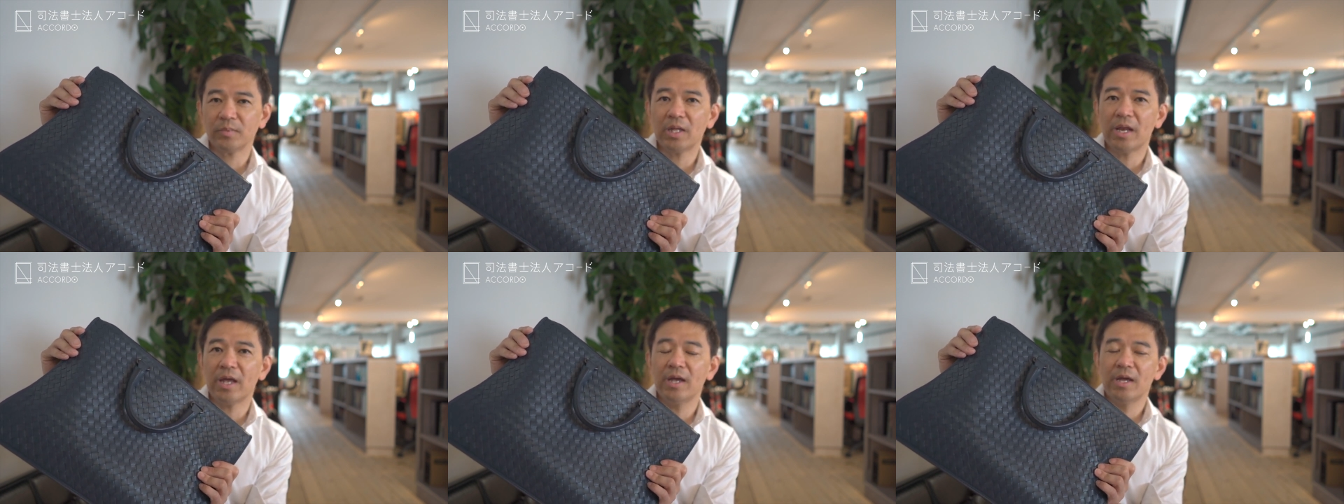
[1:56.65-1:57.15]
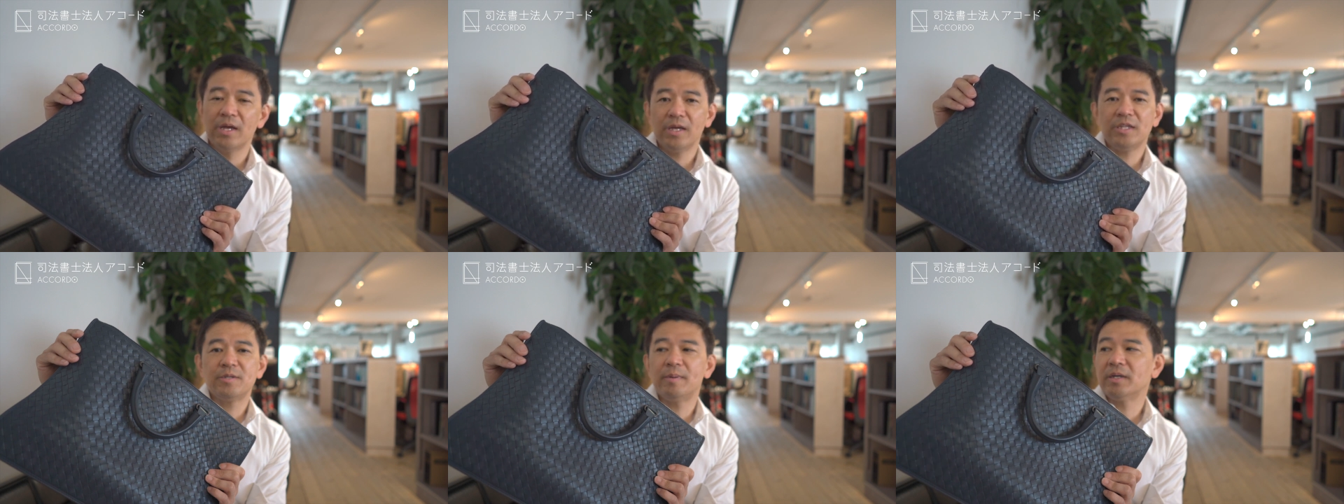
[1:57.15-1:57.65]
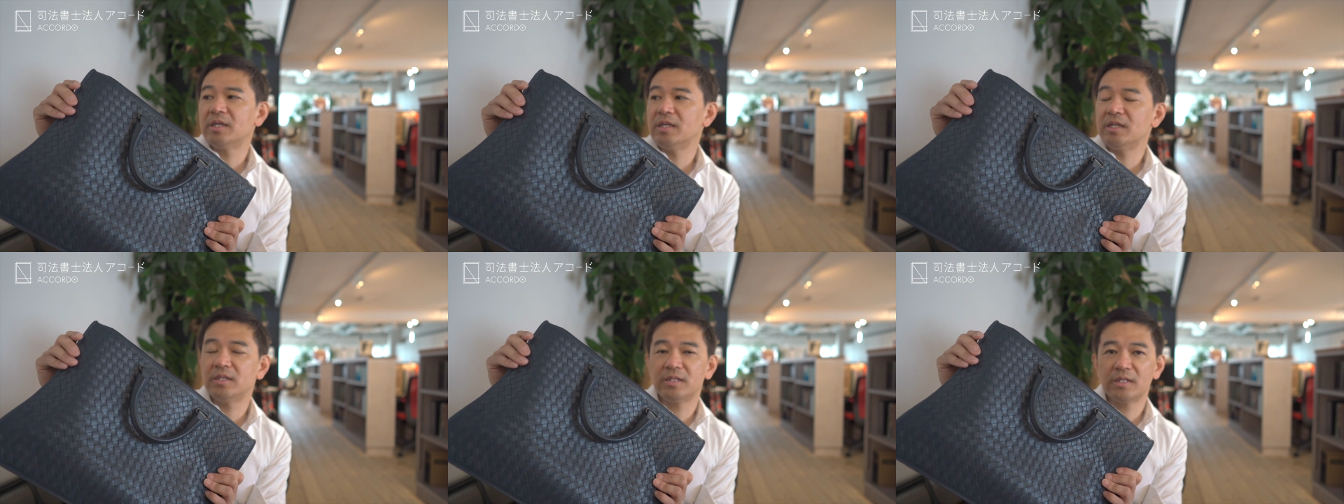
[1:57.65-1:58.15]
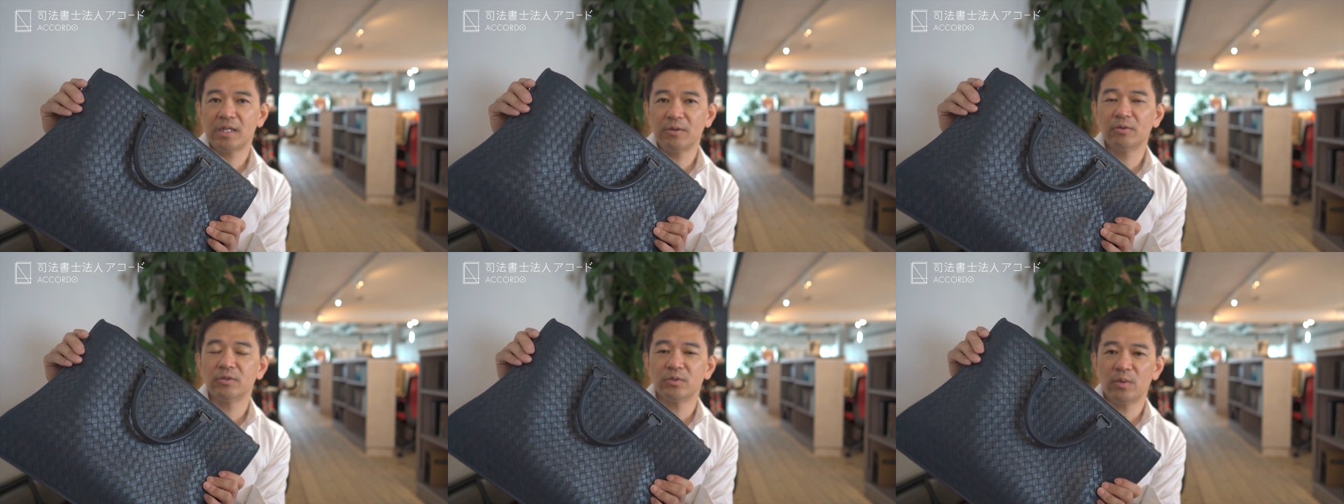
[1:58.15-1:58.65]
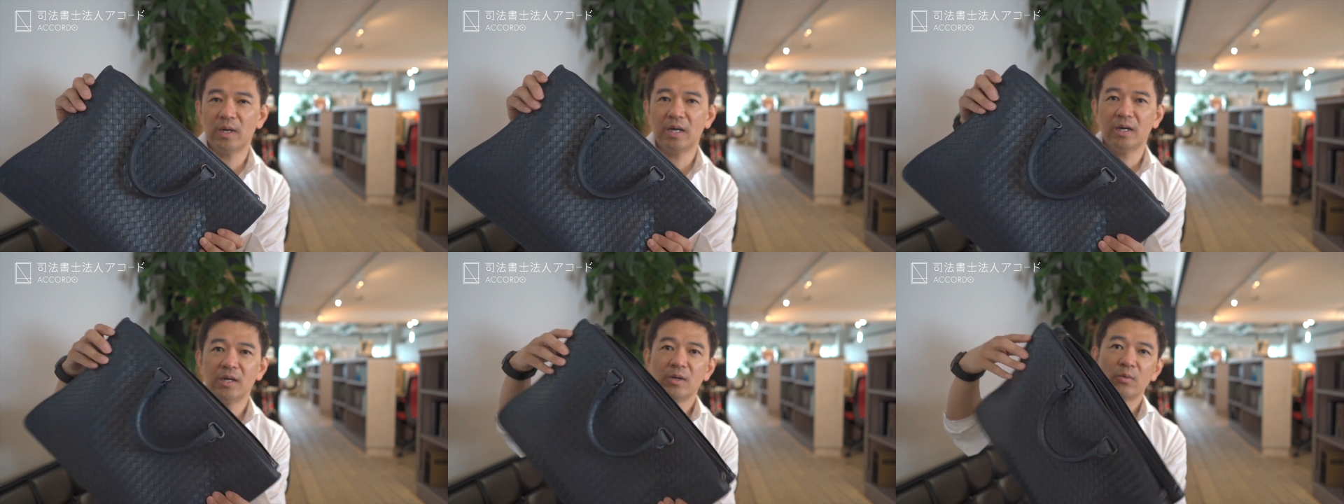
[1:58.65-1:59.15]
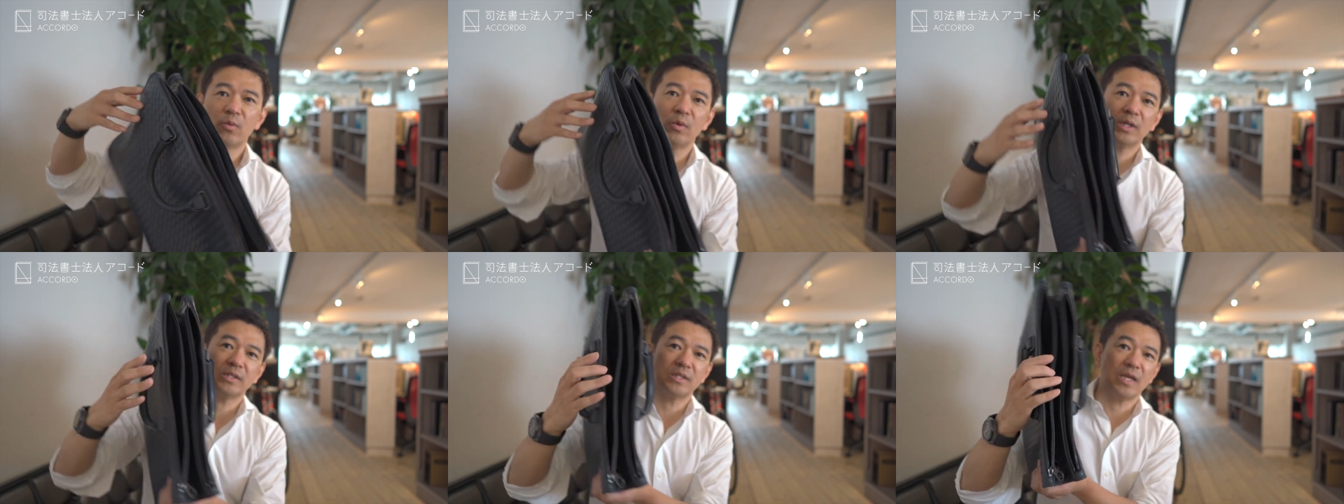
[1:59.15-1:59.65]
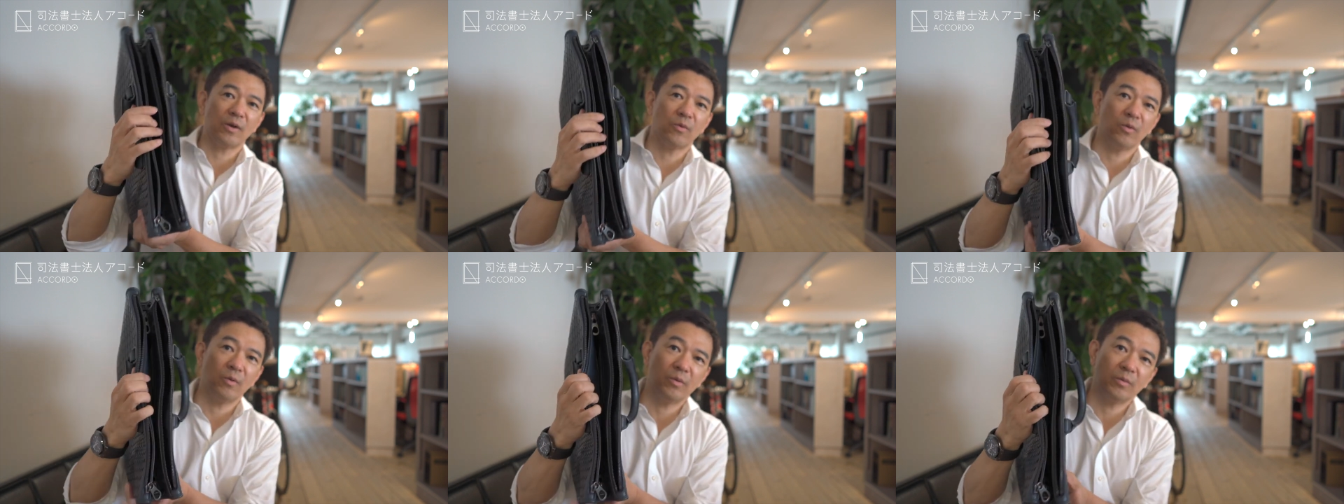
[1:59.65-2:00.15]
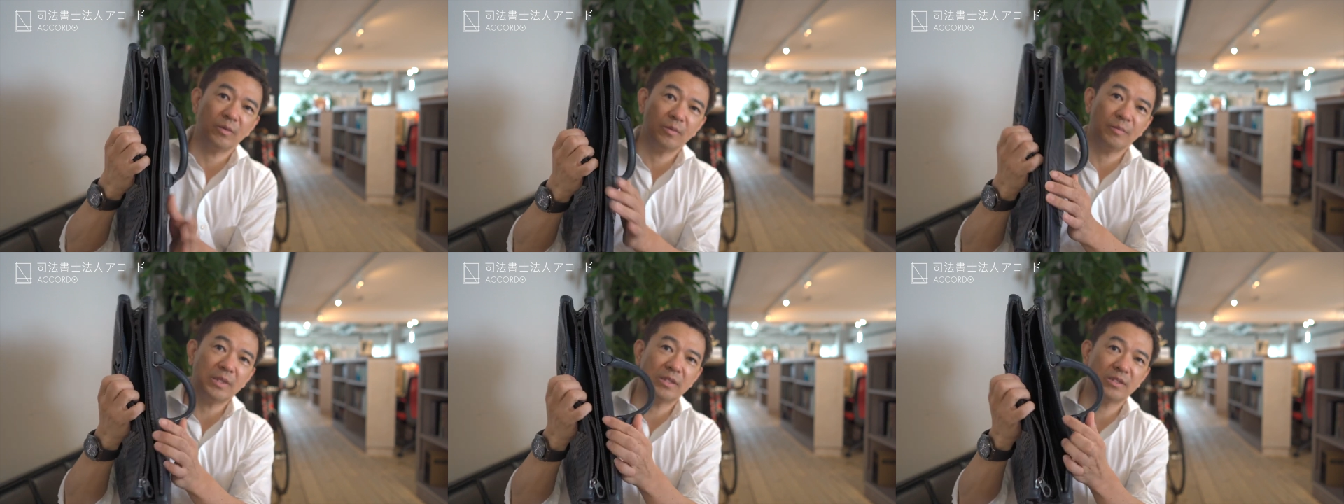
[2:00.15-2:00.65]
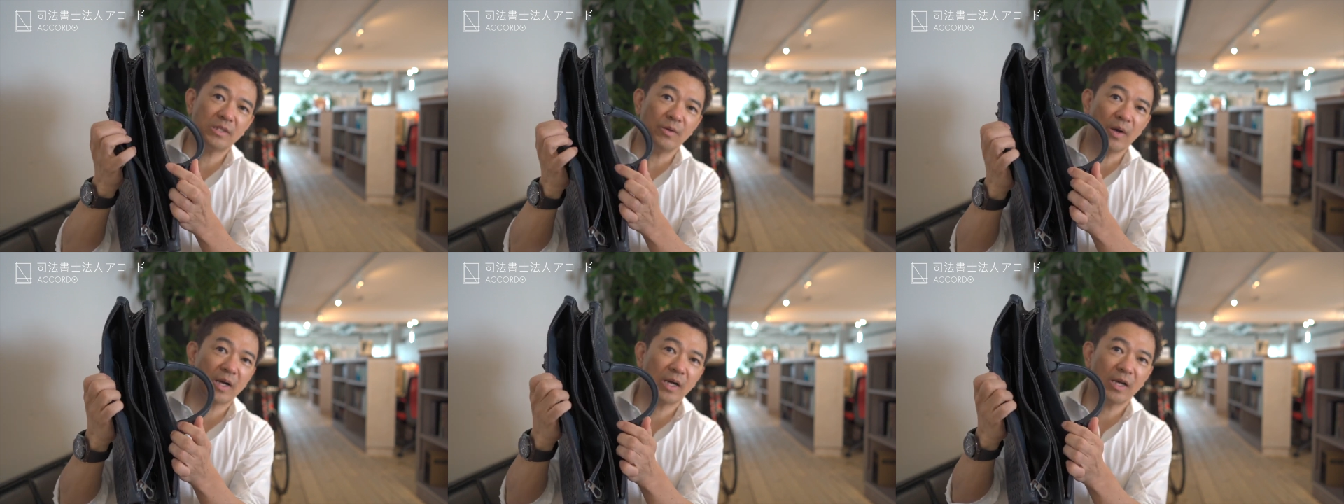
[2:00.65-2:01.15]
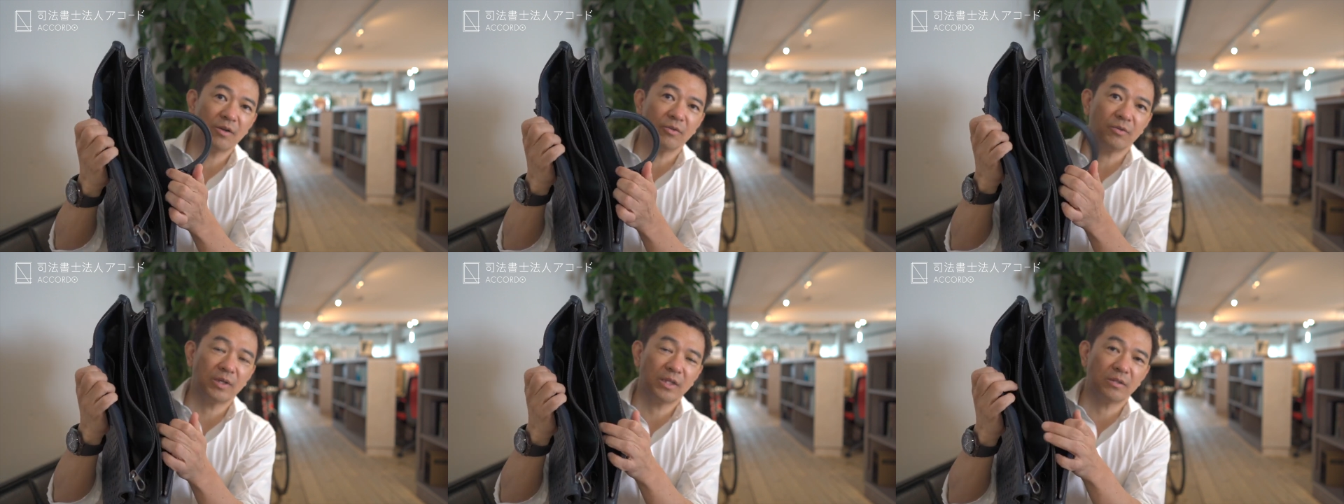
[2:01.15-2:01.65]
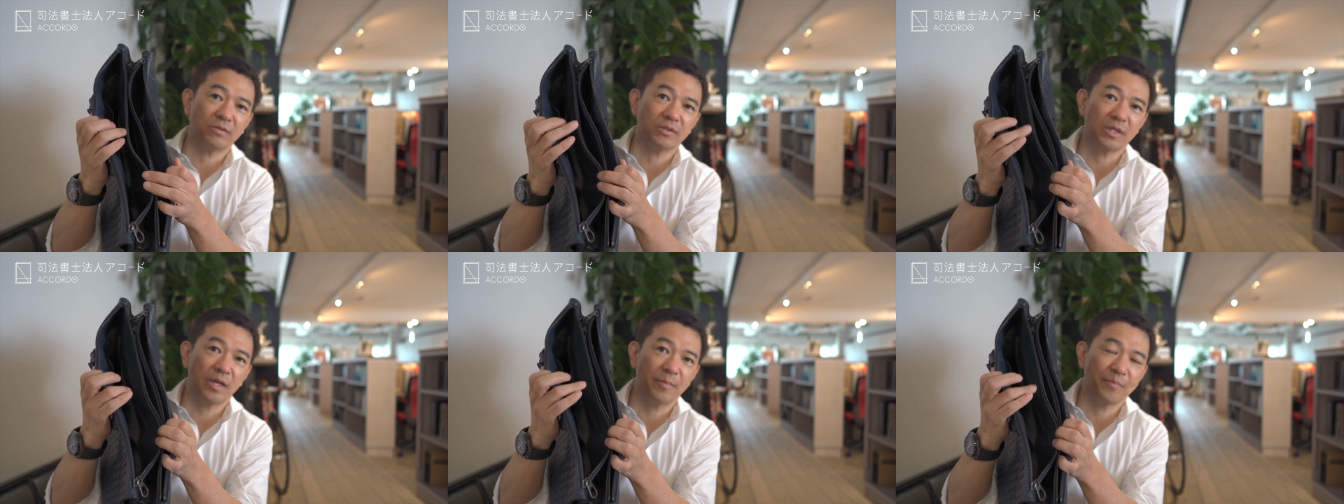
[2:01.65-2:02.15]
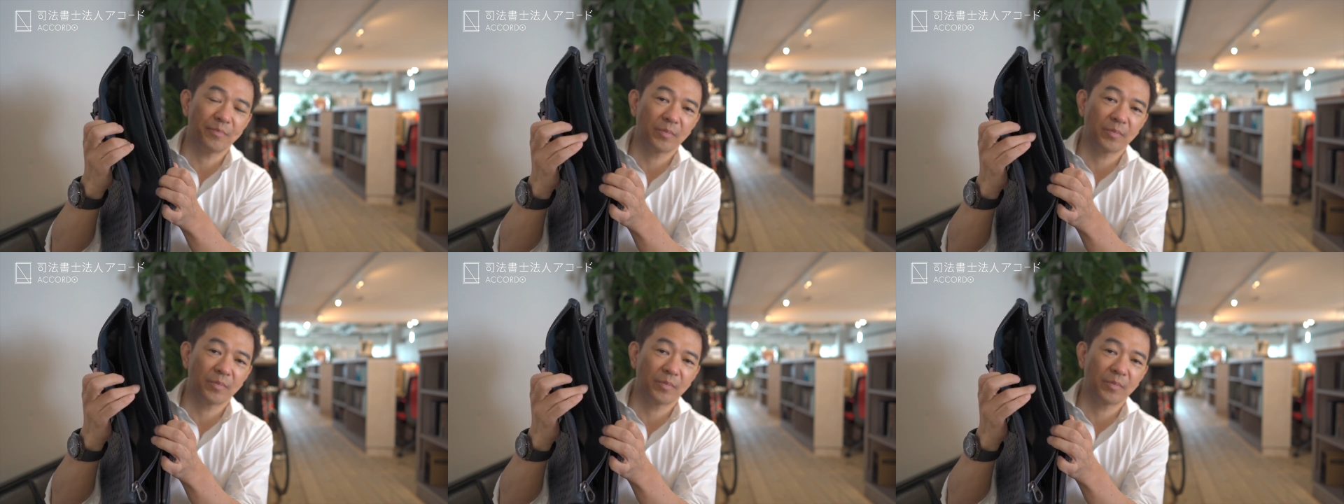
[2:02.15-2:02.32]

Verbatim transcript: でね、一番気に入った要素はここがですね、こう3つに分かれるようになってるんですね。